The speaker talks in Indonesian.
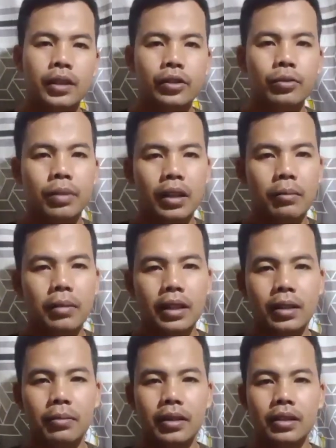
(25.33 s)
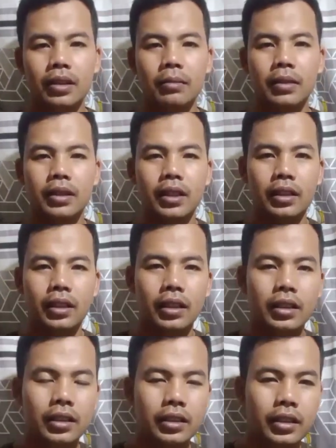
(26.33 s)
Jumpa kembali bersama
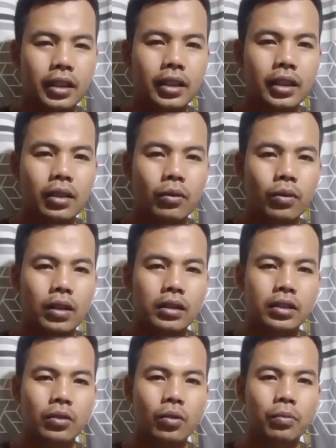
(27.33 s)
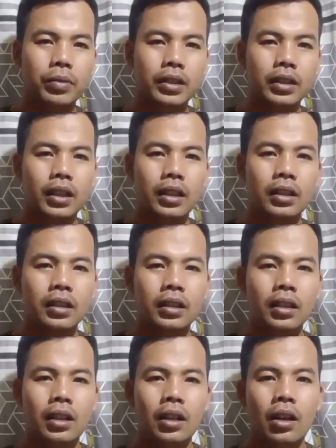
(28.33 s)
saya di channel Once Official
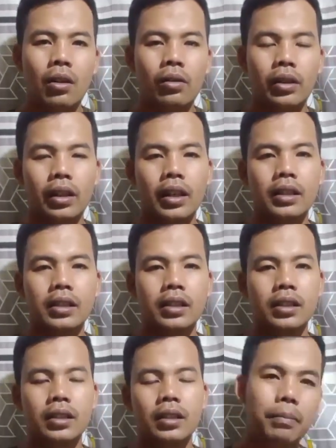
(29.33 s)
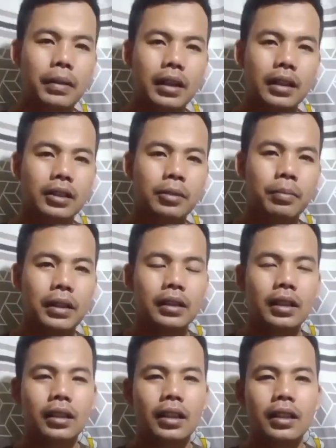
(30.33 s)
Oke guys, pada
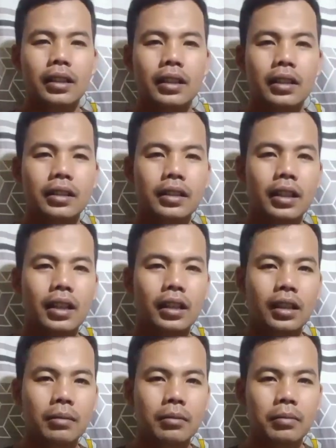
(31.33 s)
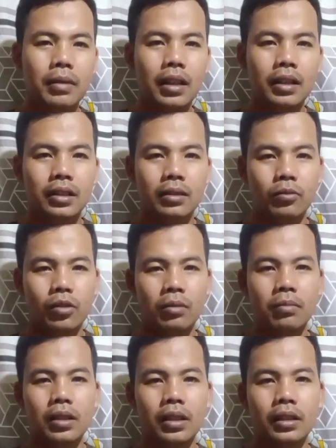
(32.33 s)
kesempatan kali ini saya akan membahas
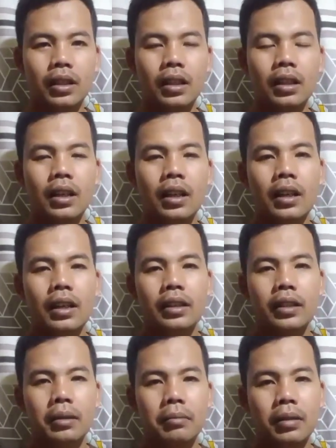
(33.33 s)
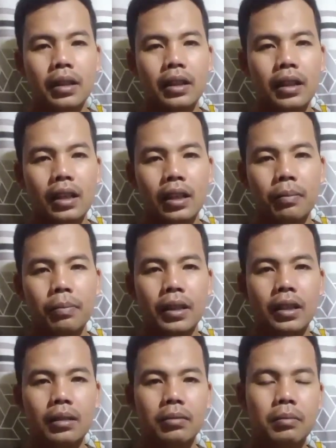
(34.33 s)
sebuah berita yang beredar
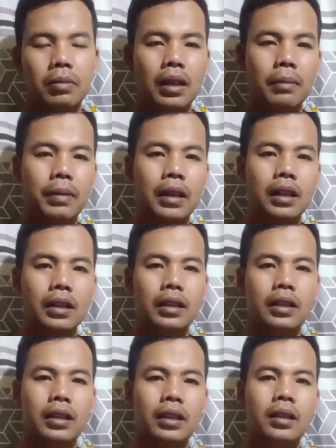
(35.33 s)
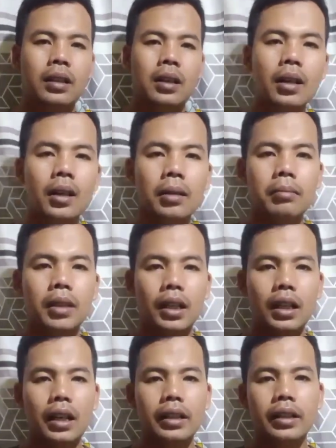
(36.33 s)
pada beberapa hari ini
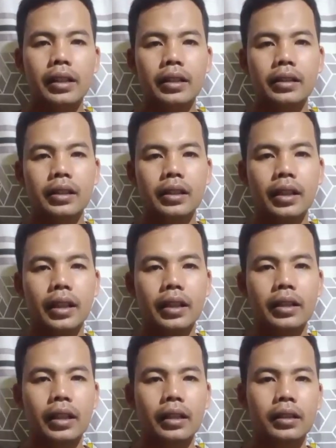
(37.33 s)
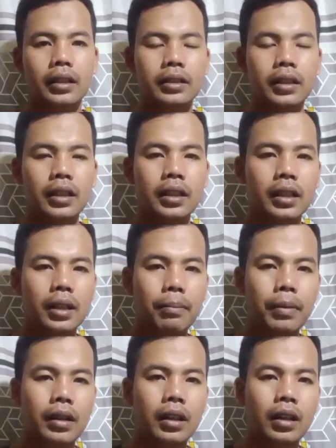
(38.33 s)
mengenai insiden yang terjadi
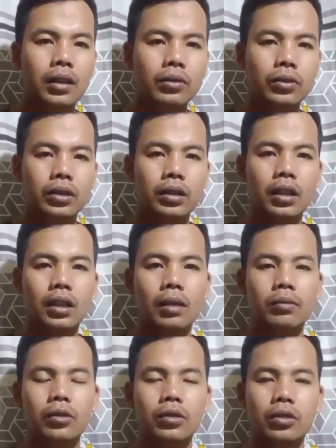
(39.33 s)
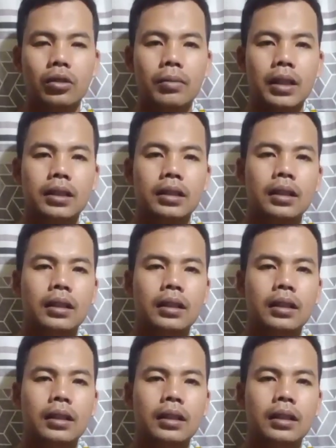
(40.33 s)
kepada Ustadz Abdul Somad